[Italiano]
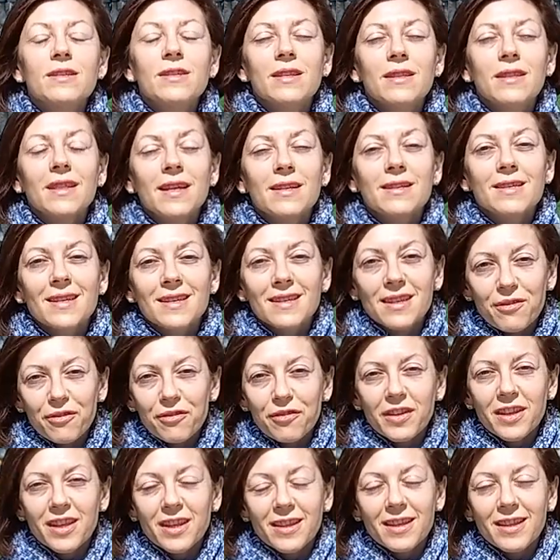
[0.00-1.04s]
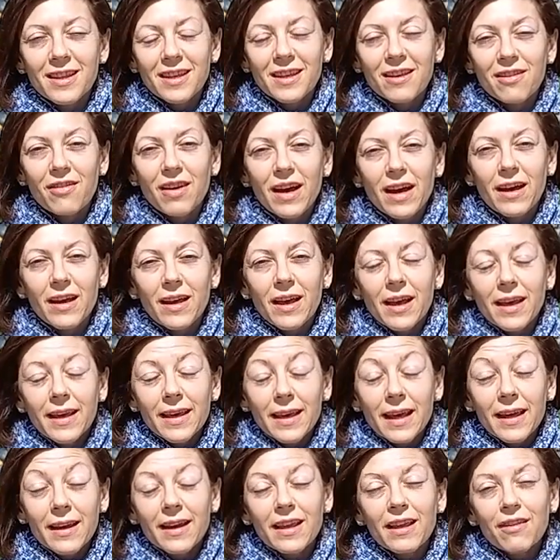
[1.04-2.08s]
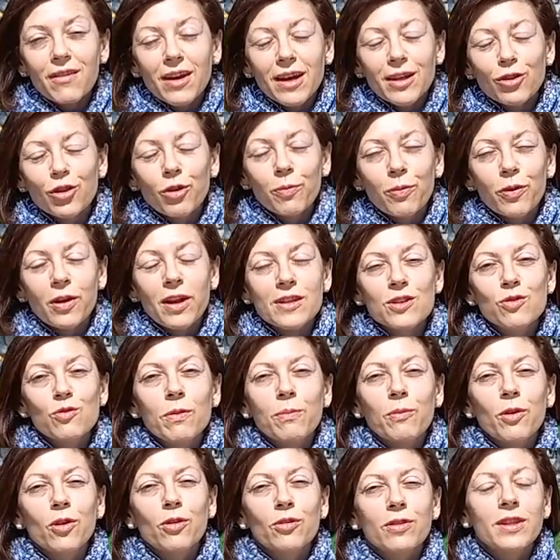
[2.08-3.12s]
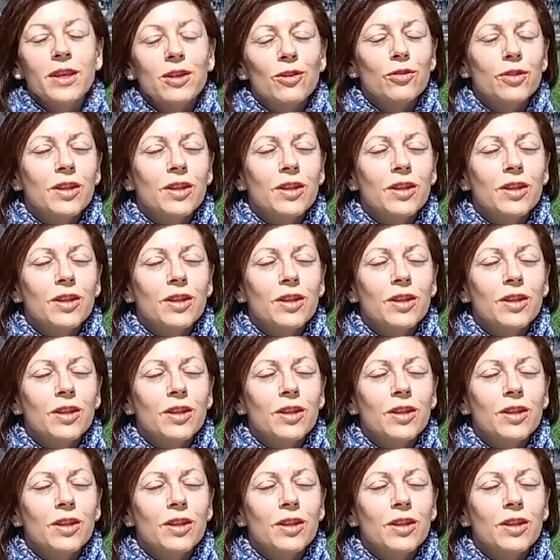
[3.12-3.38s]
sentenza definitiva che arriva dopo la sua morte,